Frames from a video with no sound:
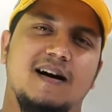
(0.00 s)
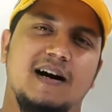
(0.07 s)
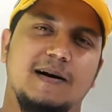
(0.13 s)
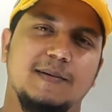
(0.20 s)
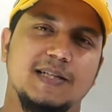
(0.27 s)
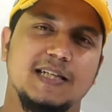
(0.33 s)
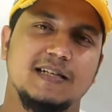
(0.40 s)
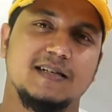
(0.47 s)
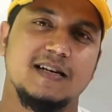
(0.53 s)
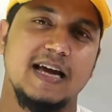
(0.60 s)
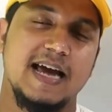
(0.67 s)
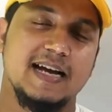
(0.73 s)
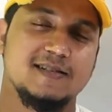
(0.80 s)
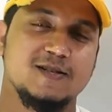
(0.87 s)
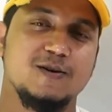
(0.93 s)
আমাদের
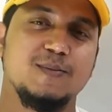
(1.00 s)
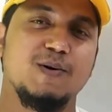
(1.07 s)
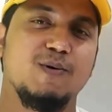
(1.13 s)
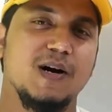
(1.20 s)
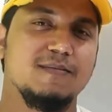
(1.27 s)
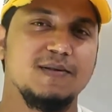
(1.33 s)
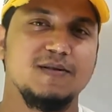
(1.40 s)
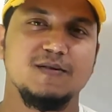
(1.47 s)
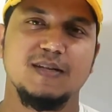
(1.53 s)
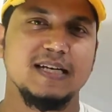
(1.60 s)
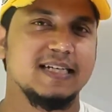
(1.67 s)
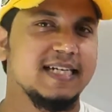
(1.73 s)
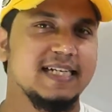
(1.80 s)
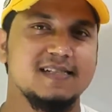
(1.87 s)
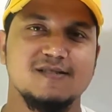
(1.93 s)
এক্স কমা ওয়াই বিন্দু
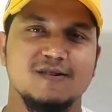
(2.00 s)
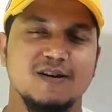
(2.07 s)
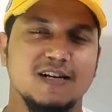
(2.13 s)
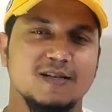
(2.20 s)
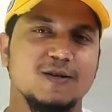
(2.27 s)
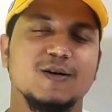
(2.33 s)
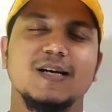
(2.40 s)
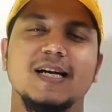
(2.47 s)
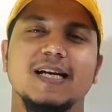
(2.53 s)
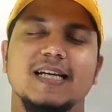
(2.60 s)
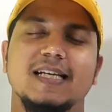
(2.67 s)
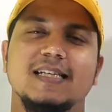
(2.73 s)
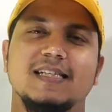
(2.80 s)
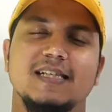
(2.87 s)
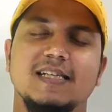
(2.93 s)
তার টেস্ট করার দরকার
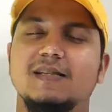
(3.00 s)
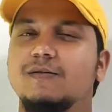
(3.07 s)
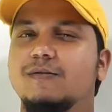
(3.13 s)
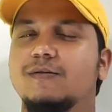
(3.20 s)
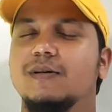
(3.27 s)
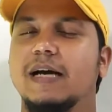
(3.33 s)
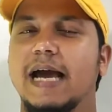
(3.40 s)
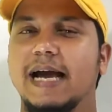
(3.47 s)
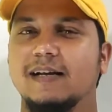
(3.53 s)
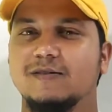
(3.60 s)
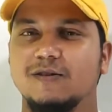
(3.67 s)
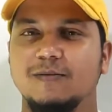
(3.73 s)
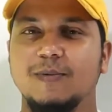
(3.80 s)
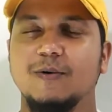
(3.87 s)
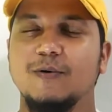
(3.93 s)
নেই কিন্তু এক্স
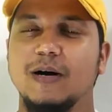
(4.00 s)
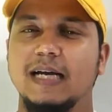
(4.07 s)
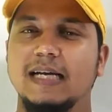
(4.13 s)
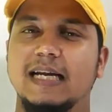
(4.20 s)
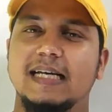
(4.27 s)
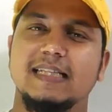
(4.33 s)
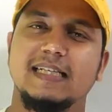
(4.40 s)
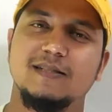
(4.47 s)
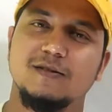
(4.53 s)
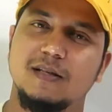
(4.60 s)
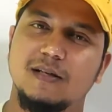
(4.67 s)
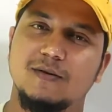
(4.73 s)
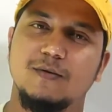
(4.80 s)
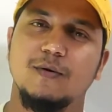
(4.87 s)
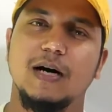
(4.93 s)
কমা ওয়াই না দিয়ে
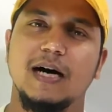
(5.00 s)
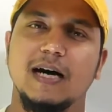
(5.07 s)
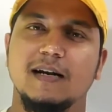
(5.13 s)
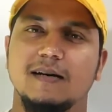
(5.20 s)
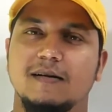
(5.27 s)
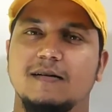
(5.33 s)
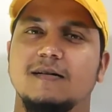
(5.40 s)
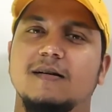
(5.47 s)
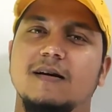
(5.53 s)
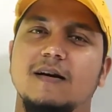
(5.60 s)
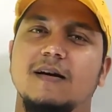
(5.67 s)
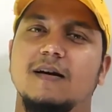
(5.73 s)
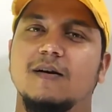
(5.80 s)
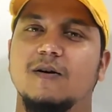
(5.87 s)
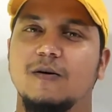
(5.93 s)
যদি ওয়ান
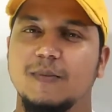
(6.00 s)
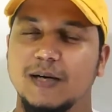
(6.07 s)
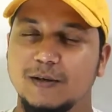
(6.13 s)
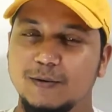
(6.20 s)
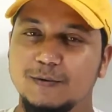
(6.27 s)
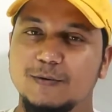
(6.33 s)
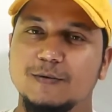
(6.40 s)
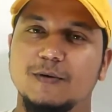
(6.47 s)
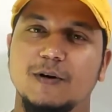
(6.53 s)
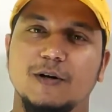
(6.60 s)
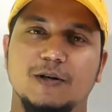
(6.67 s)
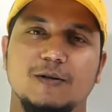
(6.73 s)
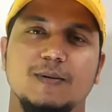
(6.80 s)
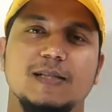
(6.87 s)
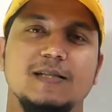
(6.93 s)
কমা টু
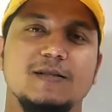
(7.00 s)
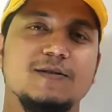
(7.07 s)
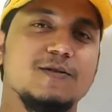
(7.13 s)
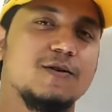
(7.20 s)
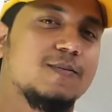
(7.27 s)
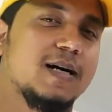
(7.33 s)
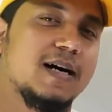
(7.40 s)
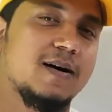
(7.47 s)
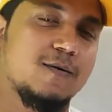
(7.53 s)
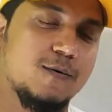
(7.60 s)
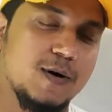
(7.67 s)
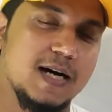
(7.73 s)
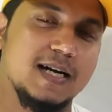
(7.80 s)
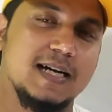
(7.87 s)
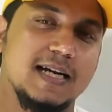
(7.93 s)
অথবা জিরো কমা
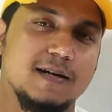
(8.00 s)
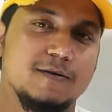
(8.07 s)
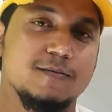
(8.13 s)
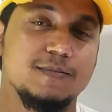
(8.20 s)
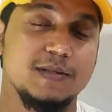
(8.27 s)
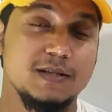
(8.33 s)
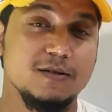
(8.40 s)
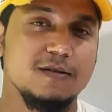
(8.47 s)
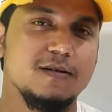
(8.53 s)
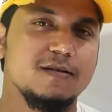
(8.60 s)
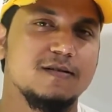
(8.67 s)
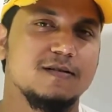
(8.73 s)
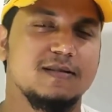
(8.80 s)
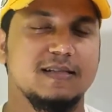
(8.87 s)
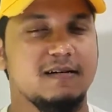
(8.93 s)
ওয়ান এরকম দিত
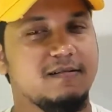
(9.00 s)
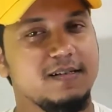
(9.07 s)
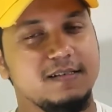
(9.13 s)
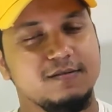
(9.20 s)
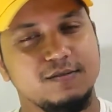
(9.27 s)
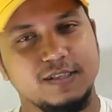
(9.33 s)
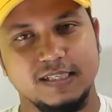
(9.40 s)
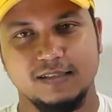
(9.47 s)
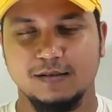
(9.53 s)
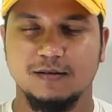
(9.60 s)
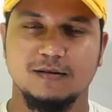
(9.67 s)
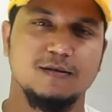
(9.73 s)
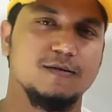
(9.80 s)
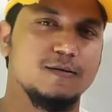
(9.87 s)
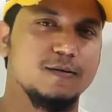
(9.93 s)
তাহলে কিন্তু টেস্ট
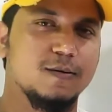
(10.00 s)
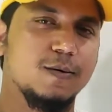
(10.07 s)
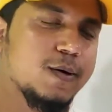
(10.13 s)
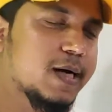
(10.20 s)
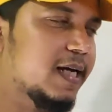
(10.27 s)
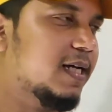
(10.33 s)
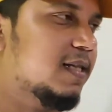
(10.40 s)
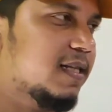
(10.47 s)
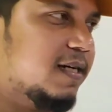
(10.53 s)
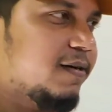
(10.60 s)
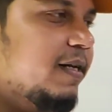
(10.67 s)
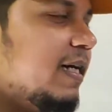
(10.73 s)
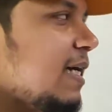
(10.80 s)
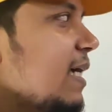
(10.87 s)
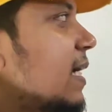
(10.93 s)
করতে হতো ওকে
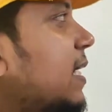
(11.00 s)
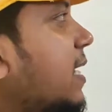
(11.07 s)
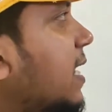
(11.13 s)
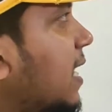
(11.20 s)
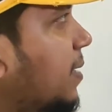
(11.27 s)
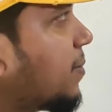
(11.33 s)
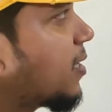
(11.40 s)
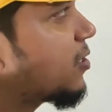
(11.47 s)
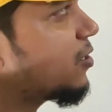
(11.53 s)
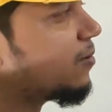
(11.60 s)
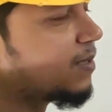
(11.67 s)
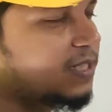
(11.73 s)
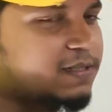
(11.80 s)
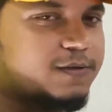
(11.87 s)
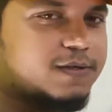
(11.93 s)
তাহলে আমরা
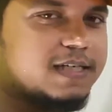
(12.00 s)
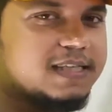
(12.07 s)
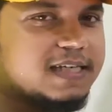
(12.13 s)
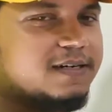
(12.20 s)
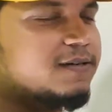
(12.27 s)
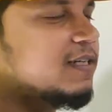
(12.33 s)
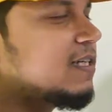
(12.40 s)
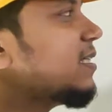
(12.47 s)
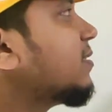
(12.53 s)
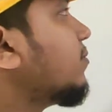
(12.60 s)
সমাধান করি তাহলেই